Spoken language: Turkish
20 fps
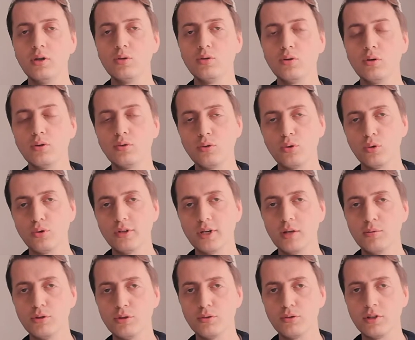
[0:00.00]
çok çok
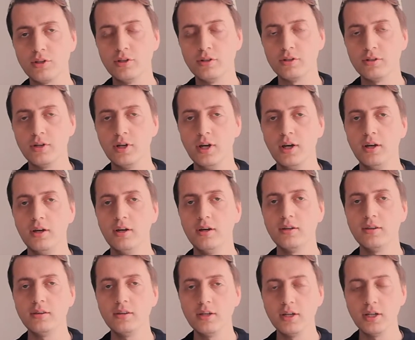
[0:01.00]
özel bir süredir.
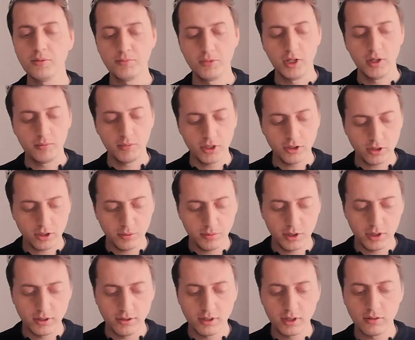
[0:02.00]
Hatta başka bir
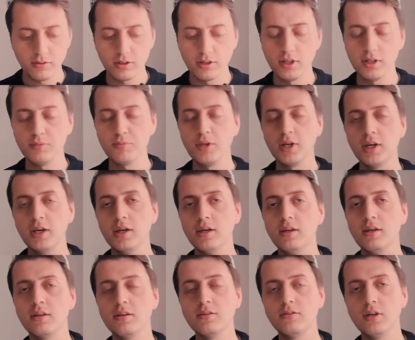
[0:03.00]
hadisi evde de
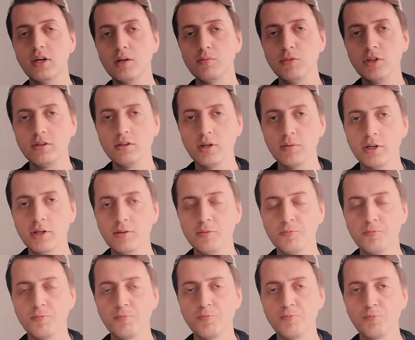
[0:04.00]
yatacağımız zaman
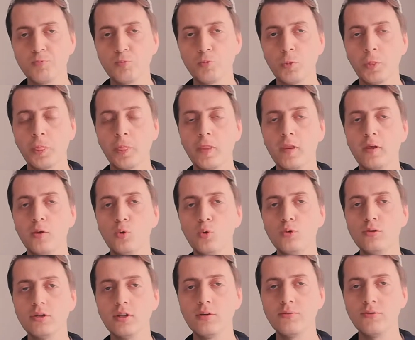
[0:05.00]

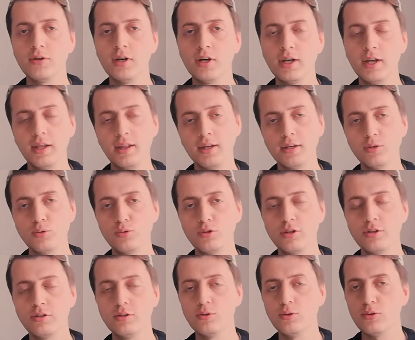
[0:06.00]
100 defa İhlas
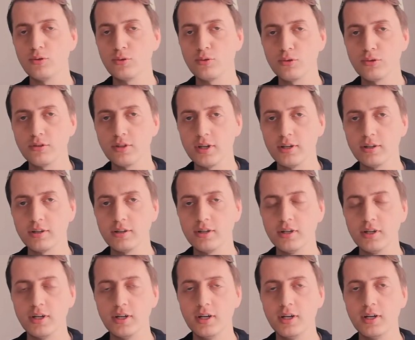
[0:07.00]
suresini okursak
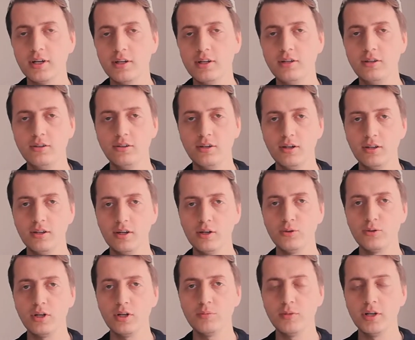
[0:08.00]

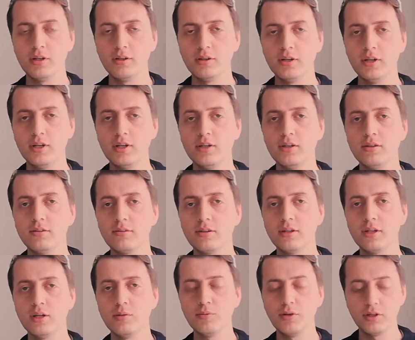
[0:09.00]
inşallah Rahman
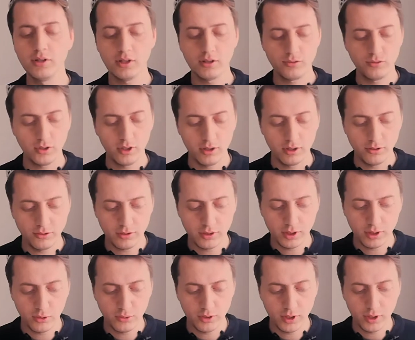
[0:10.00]
Cenab-ı Allah Celle
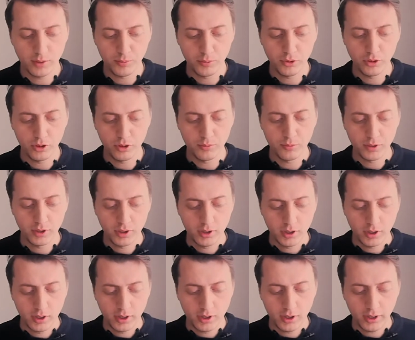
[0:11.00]
Celaluhu ne yapıyor?
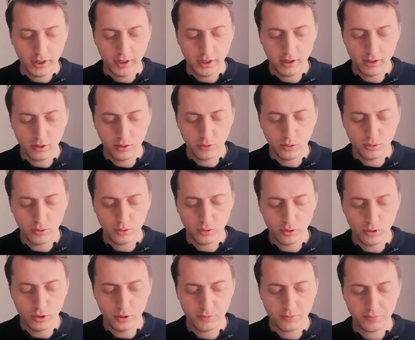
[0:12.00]
Her
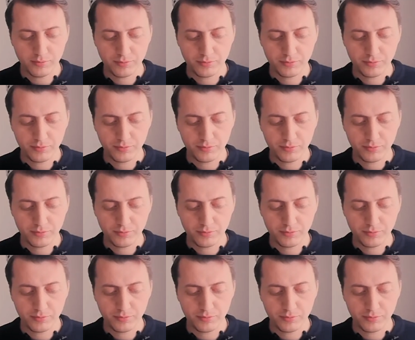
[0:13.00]
türlü